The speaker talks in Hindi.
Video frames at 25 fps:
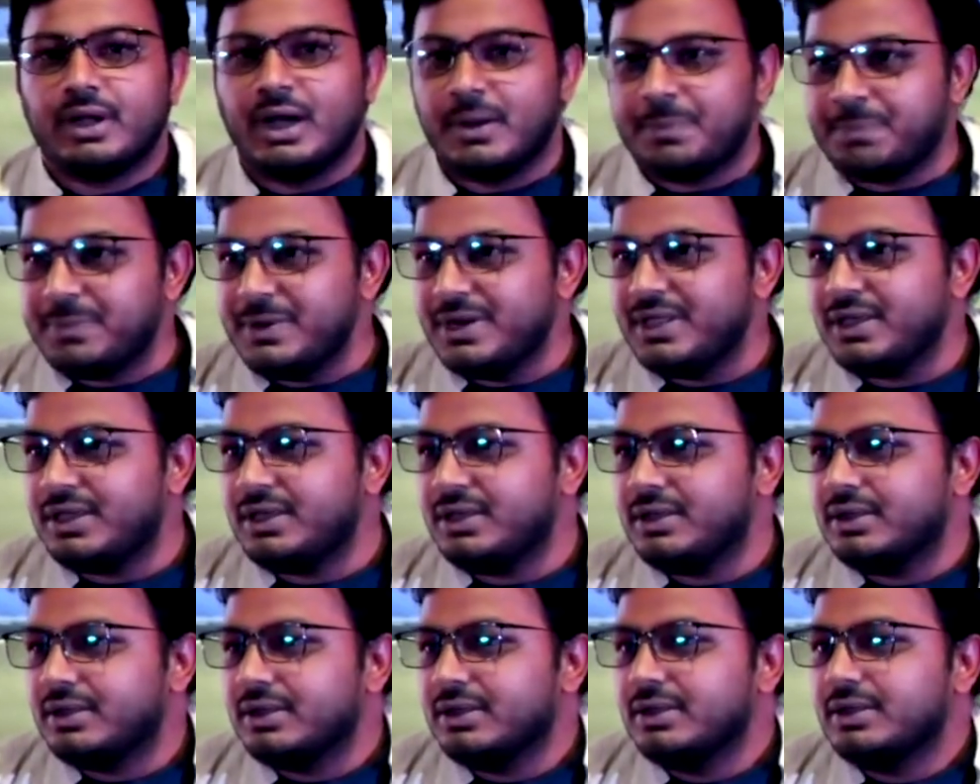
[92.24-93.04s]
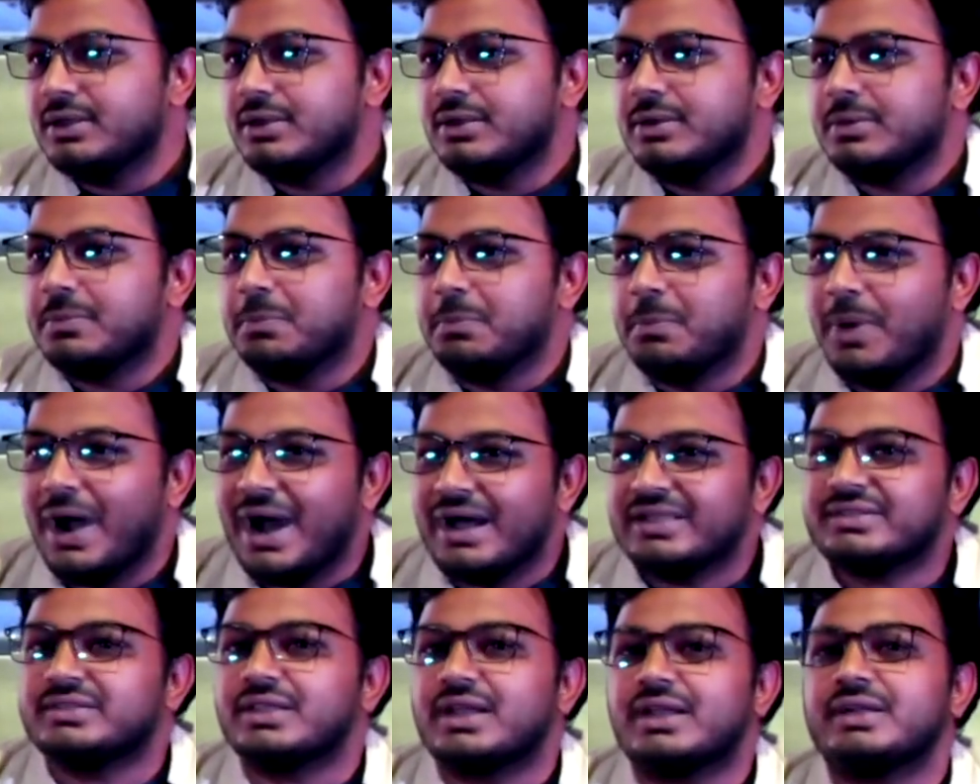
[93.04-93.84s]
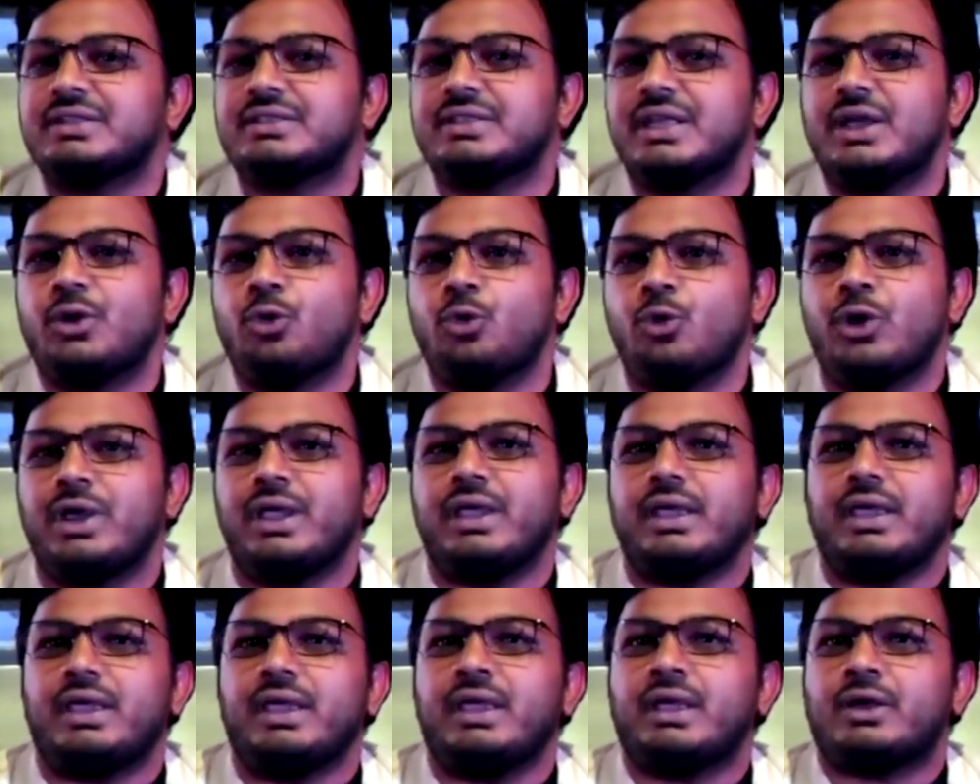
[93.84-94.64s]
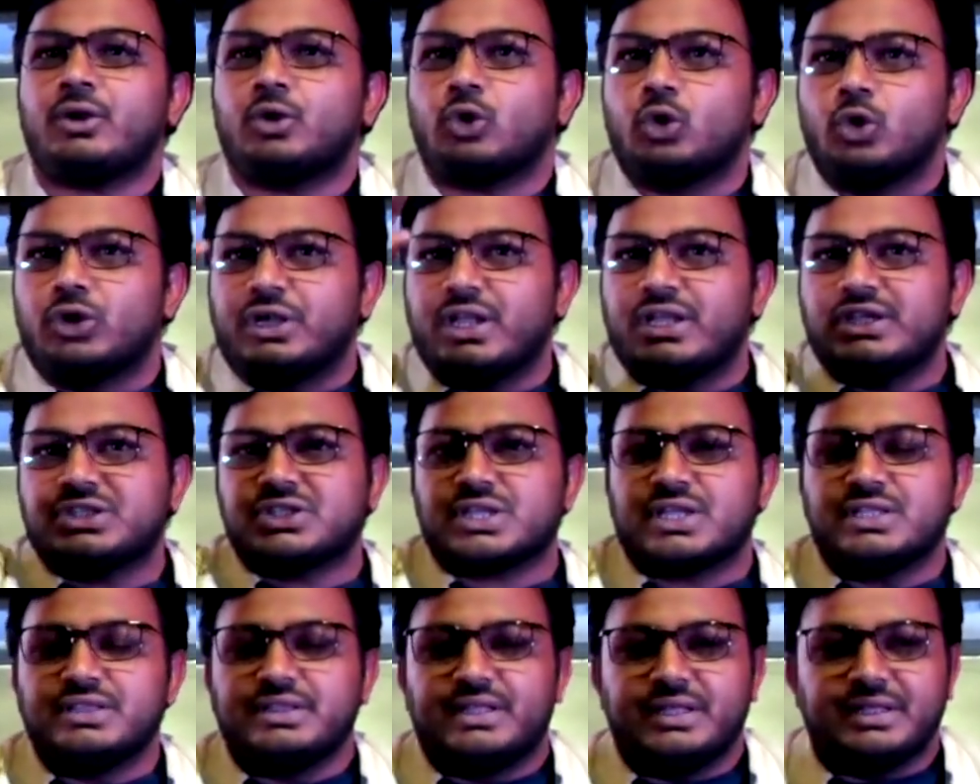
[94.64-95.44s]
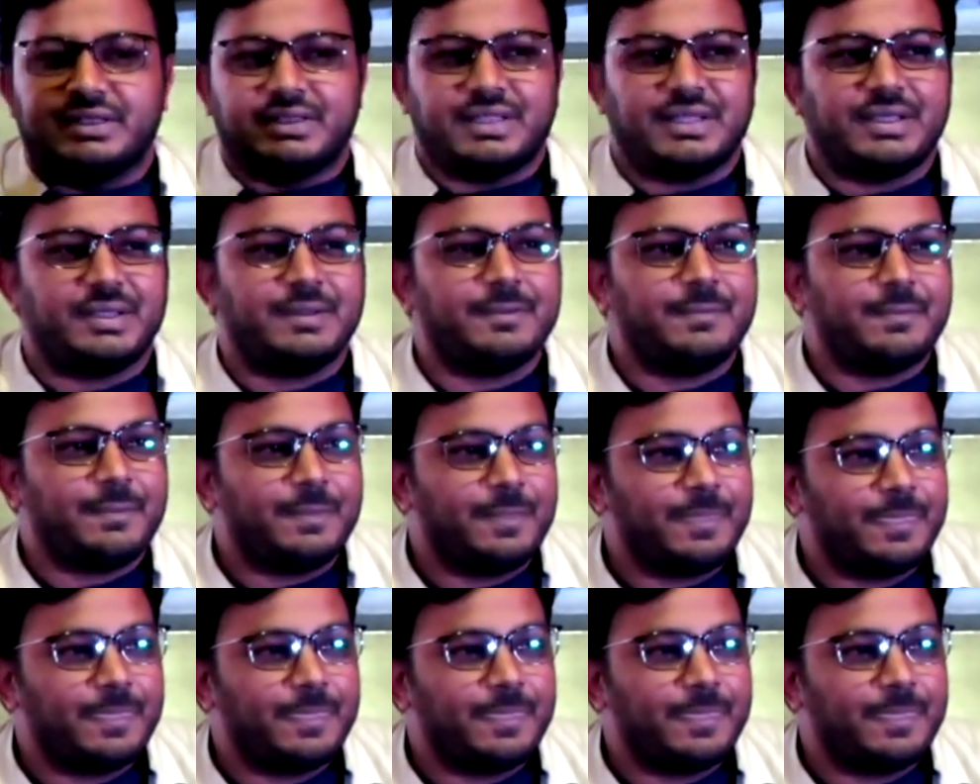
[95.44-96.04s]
अपनी बात रखते हुए एक कोटेशन देते हैं